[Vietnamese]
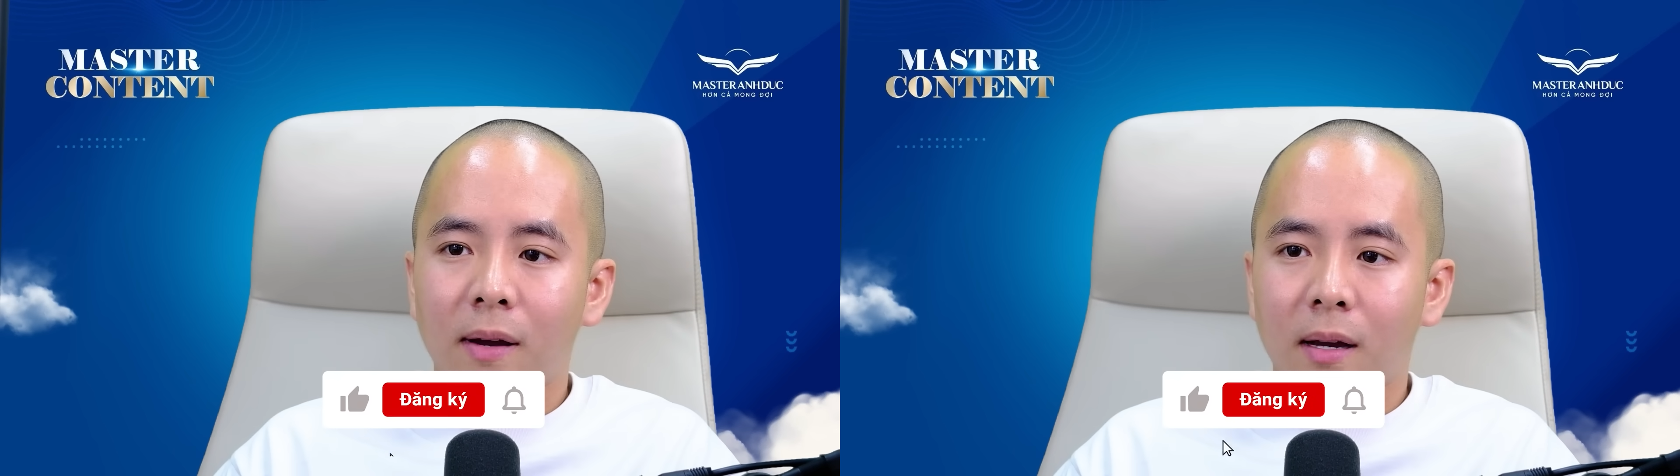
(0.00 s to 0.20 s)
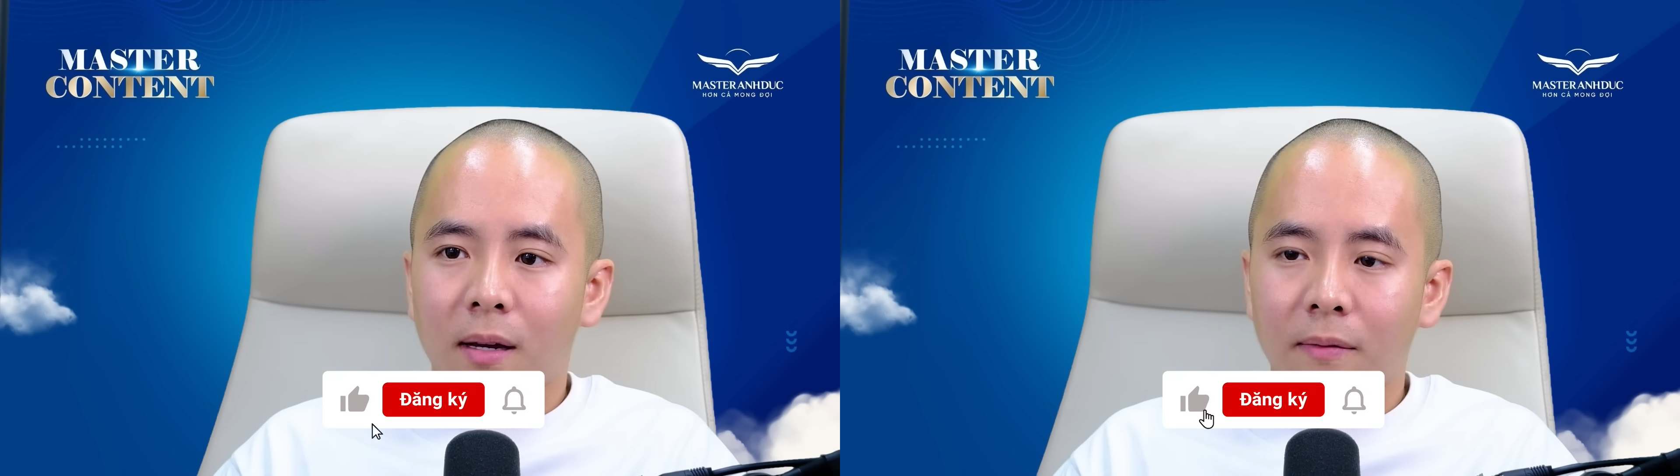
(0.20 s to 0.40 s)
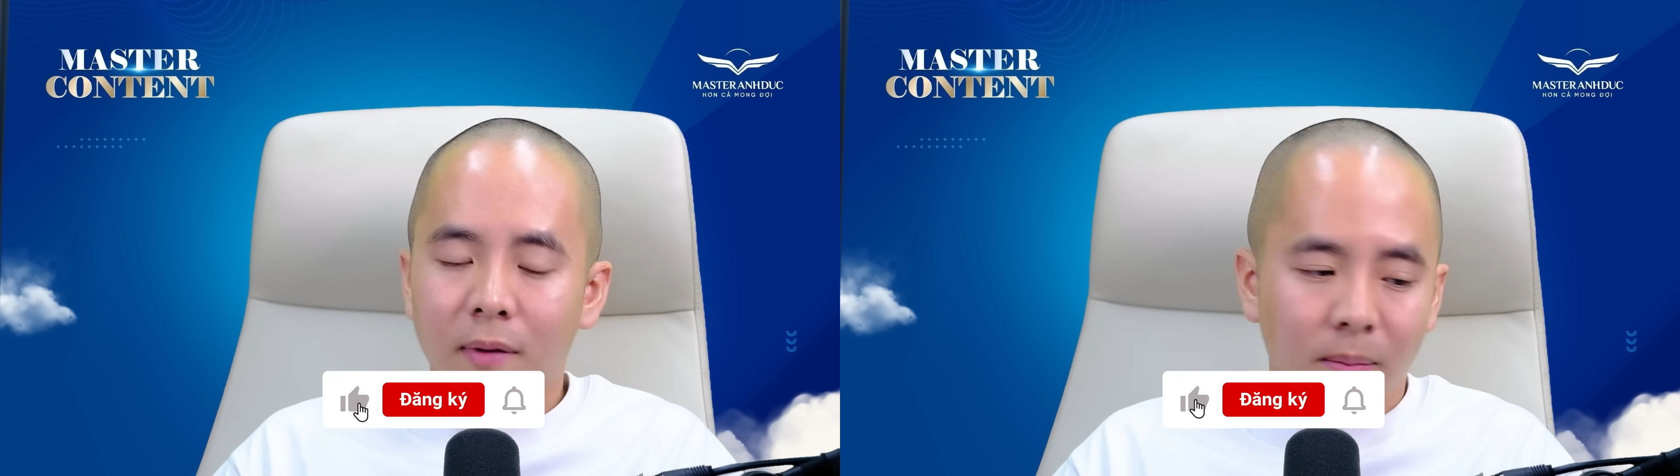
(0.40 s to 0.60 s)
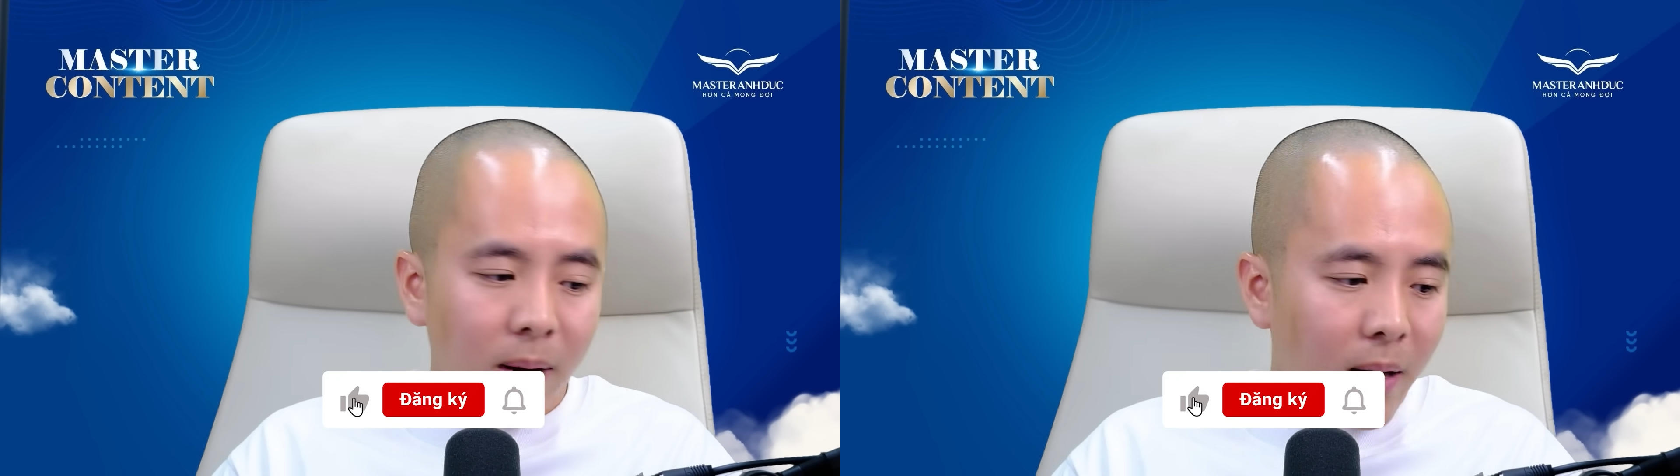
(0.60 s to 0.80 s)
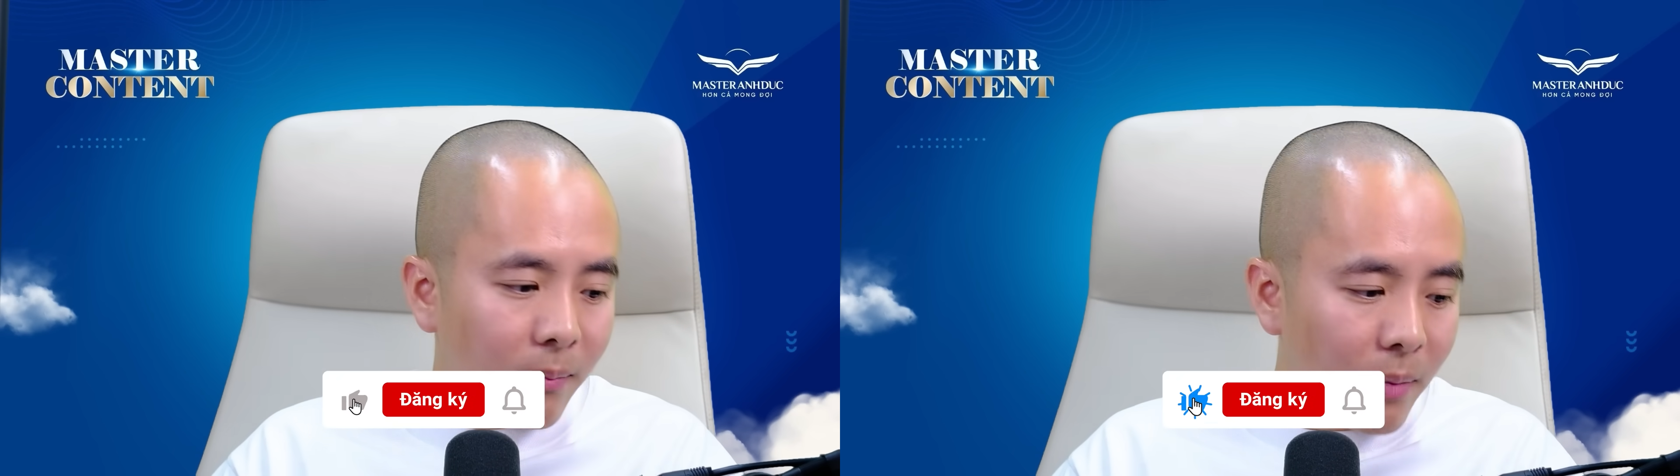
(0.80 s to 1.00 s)
về cái việc
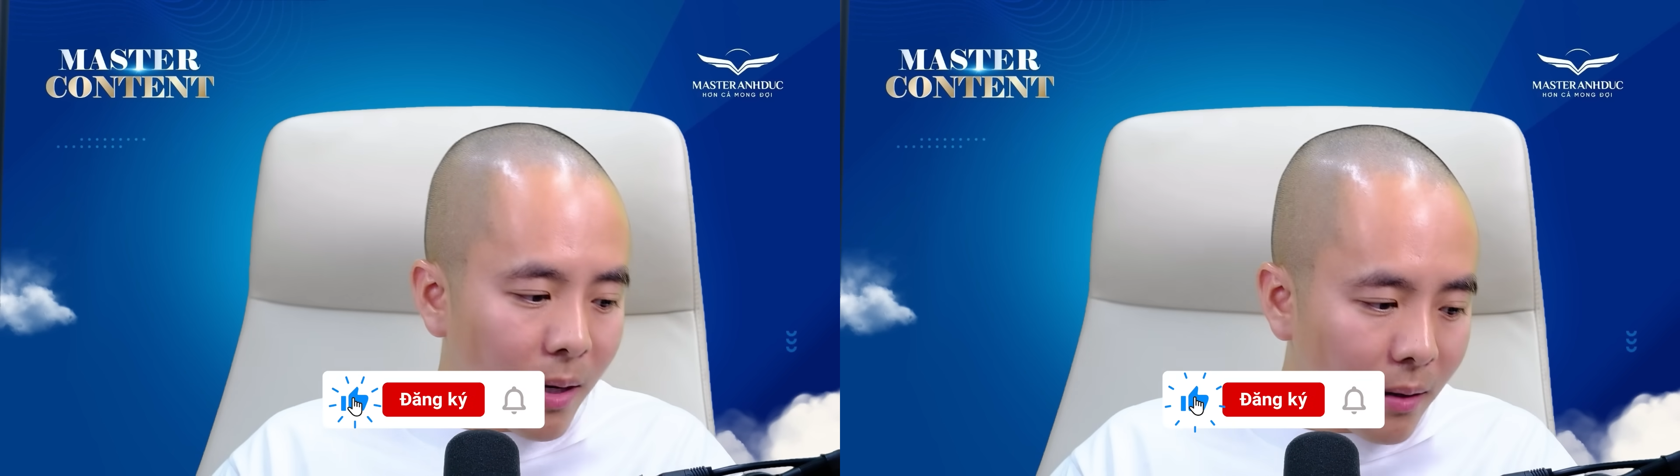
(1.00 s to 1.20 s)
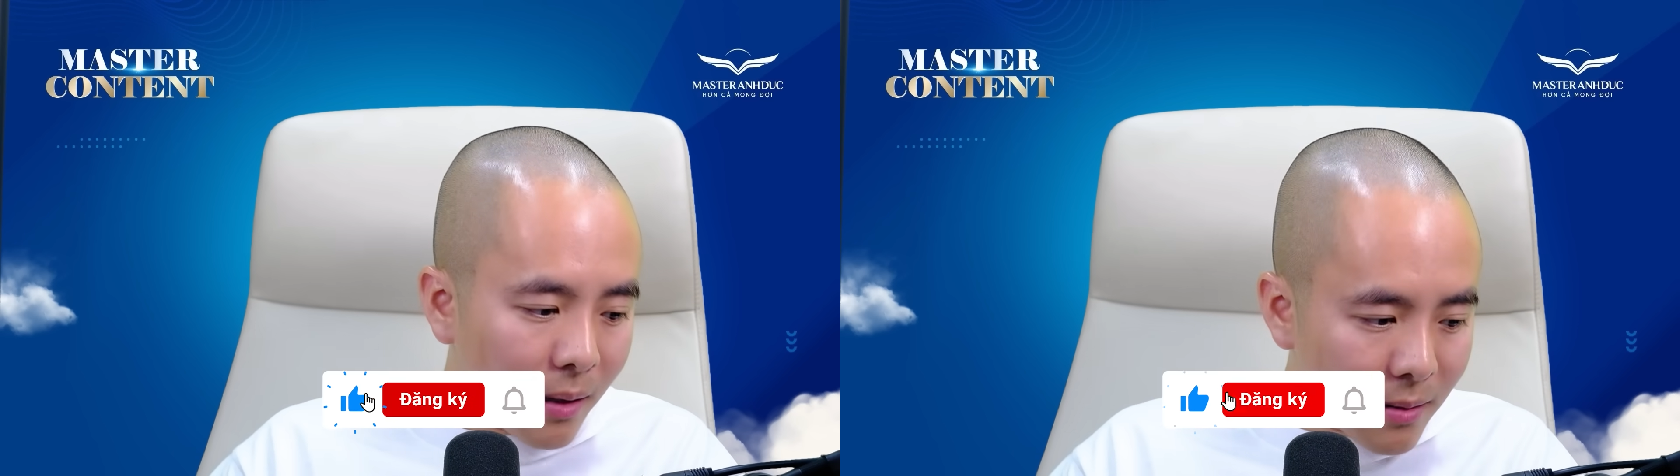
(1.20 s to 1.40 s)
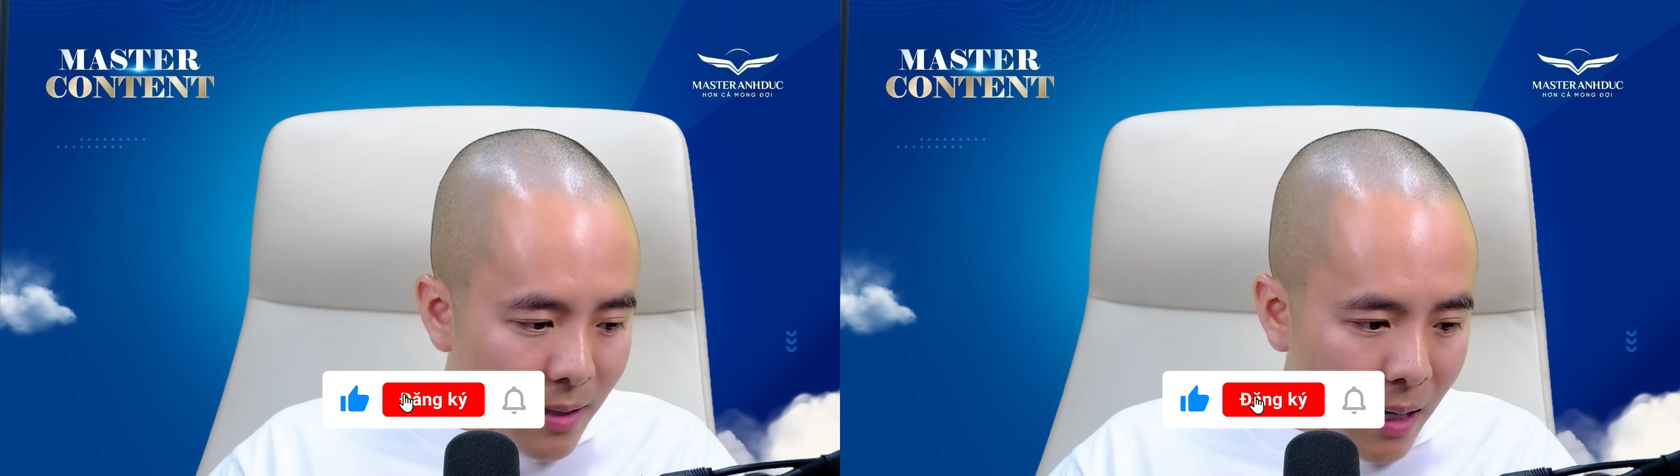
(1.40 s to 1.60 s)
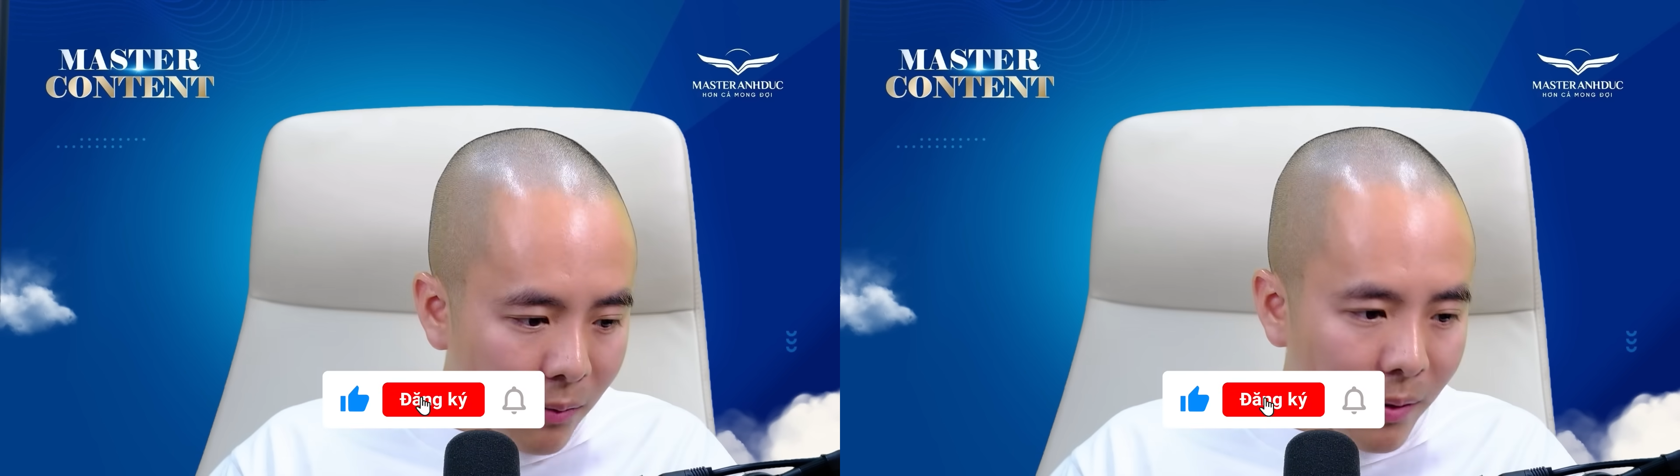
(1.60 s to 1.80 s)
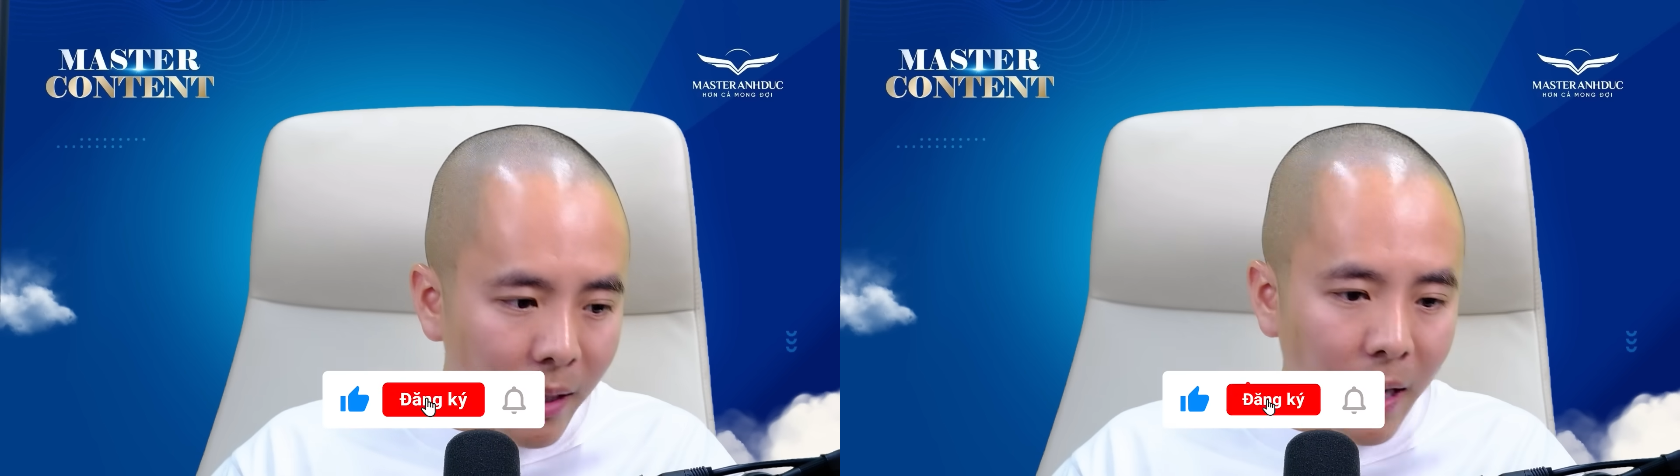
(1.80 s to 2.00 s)
mà em biết được insight
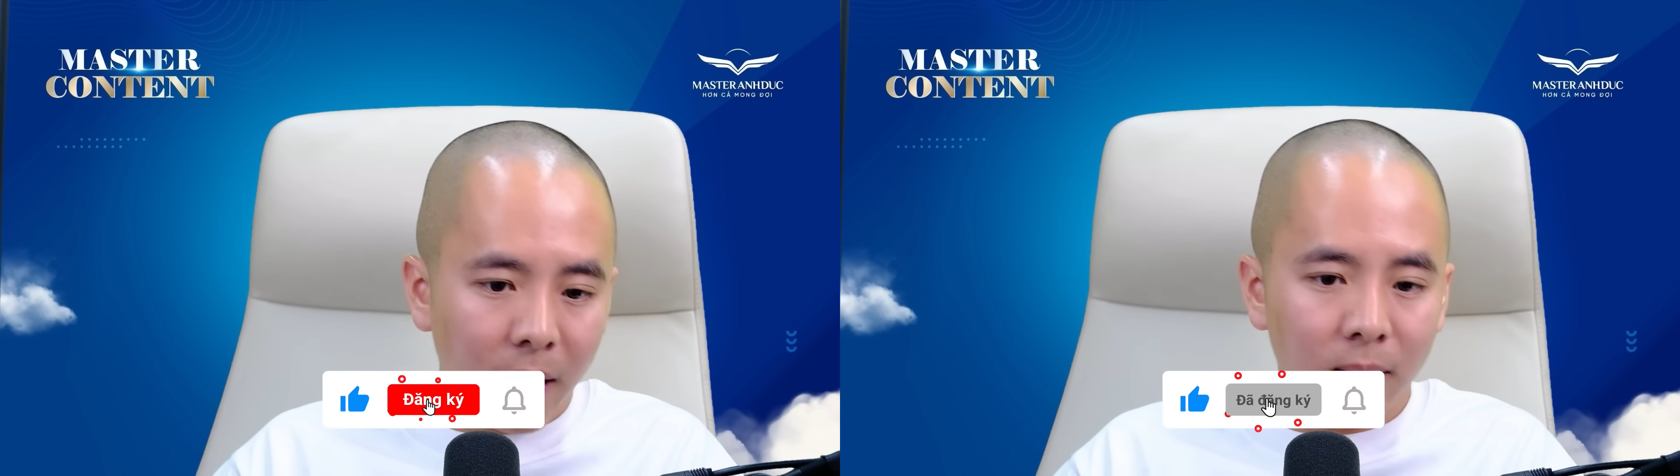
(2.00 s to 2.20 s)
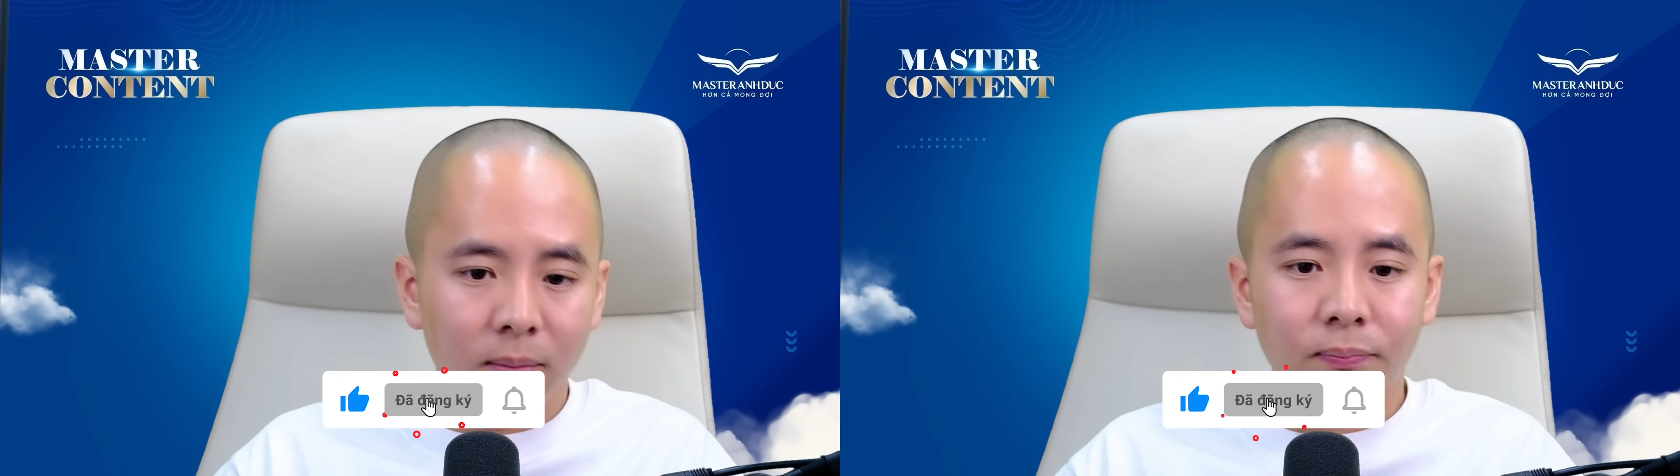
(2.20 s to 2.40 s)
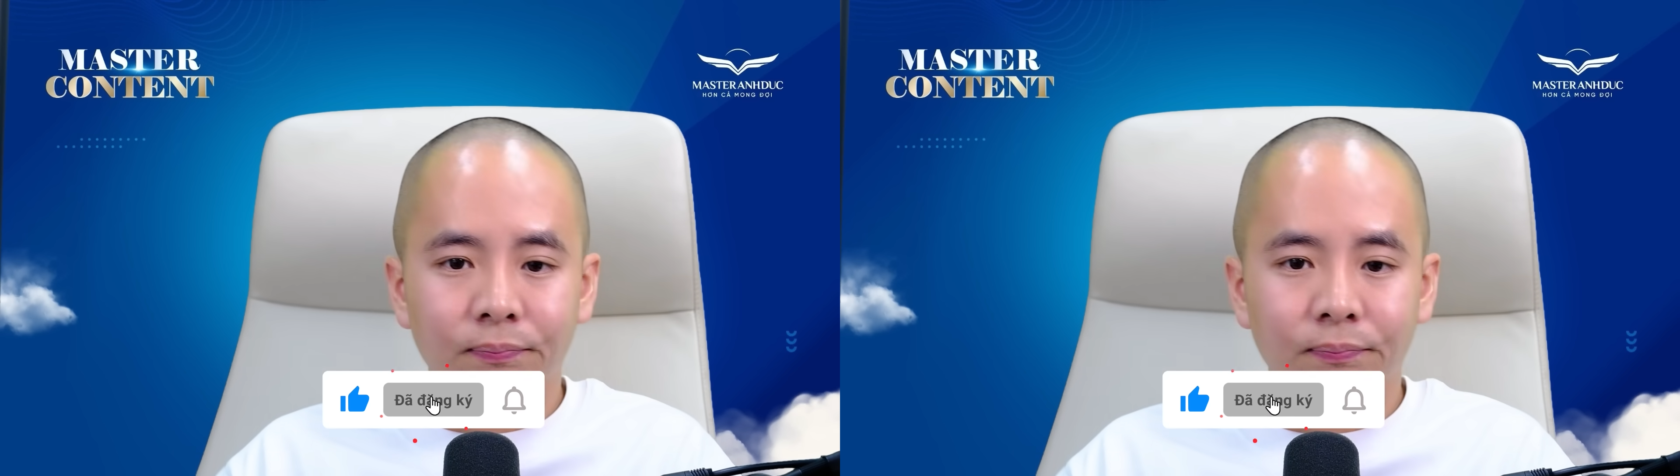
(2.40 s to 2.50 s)
của khách hàng không?